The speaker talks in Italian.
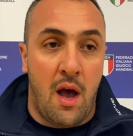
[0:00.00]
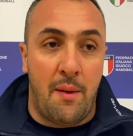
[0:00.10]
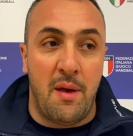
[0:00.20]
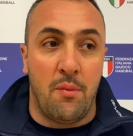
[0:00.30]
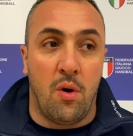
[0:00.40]

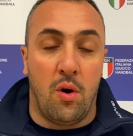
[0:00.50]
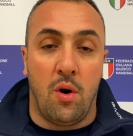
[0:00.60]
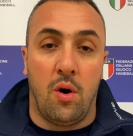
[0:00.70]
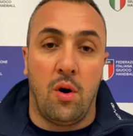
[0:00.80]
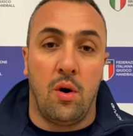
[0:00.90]

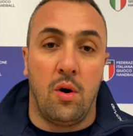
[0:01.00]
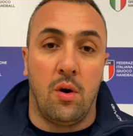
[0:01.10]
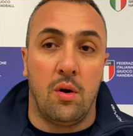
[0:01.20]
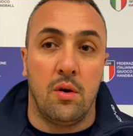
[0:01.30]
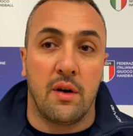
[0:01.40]

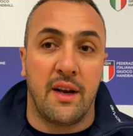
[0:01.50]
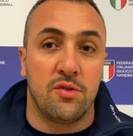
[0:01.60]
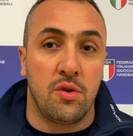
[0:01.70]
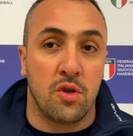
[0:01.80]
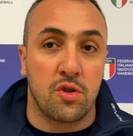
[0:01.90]
abbiamo
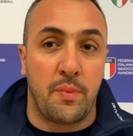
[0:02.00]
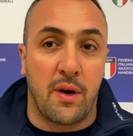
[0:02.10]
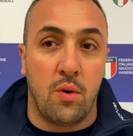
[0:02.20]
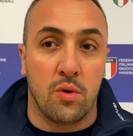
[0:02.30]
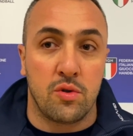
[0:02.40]
reso il nostro
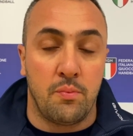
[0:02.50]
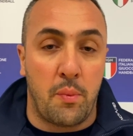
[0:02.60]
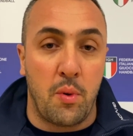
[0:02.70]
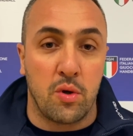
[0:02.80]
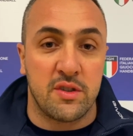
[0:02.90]
percorso un
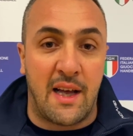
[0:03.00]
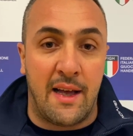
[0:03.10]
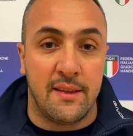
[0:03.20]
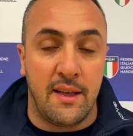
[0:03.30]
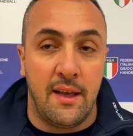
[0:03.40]
po' più
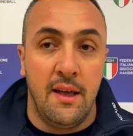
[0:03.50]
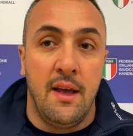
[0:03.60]
costante,